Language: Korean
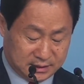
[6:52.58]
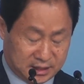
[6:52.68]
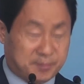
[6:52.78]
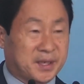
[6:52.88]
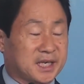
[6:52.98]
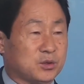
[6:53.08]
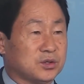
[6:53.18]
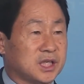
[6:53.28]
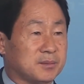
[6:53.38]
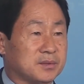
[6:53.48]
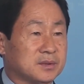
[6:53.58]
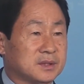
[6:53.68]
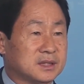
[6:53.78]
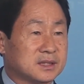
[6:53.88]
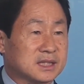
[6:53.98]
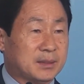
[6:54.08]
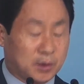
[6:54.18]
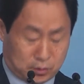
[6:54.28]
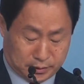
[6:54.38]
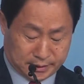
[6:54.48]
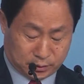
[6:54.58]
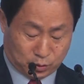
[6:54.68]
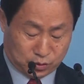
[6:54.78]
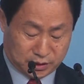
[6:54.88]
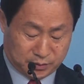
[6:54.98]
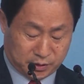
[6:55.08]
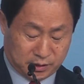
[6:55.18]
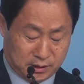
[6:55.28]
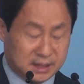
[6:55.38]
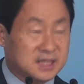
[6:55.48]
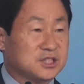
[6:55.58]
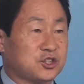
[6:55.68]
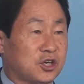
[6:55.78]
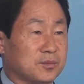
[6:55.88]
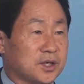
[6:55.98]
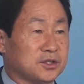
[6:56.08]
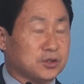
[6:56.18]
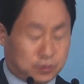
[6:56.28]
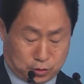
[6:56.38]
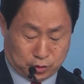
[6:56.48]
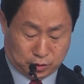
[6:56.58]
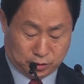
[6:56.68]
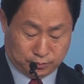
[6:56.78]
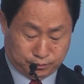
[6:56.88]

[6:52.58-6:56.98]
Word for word: 재판의 독립, 사법권의 독립을 정면적으로